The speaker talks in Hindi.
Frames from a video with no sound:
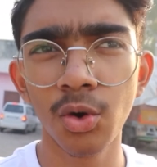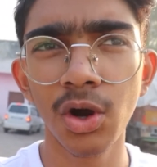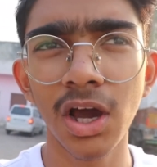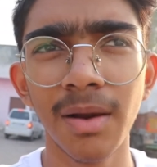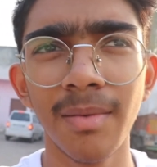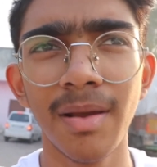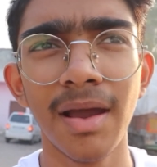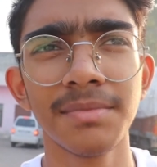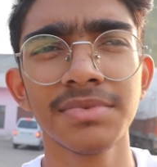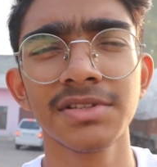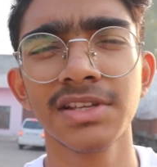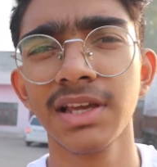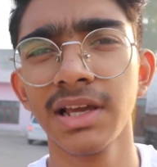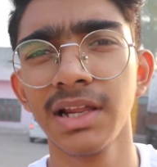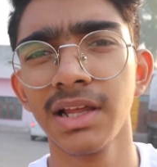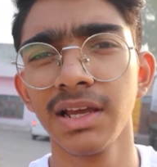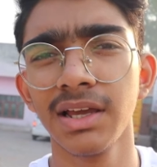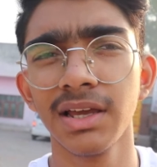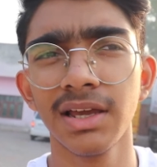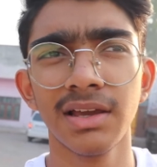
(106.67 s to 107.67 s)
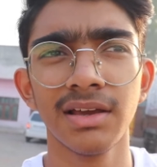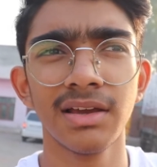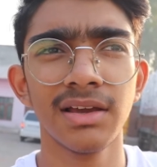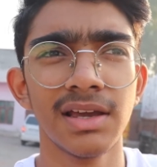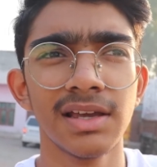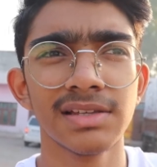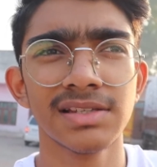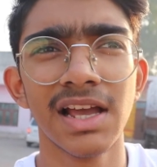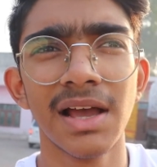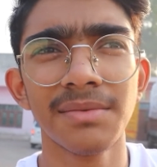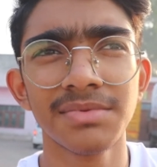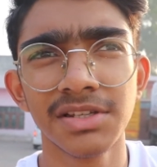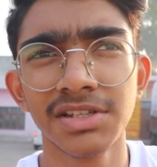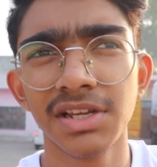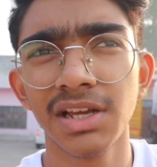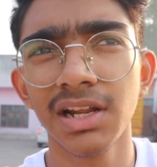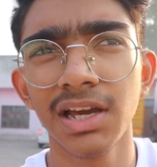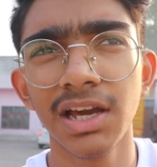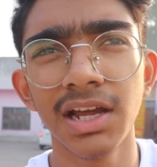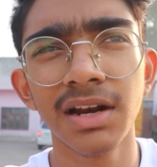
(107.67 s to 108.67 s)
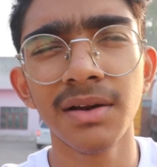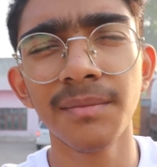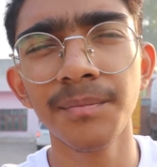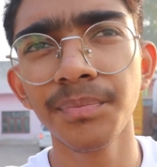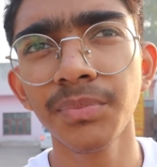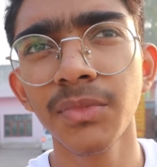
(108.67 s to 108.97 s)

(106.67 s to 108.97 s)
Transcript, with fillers: गूगल मैप्स के हिसाब से चलकर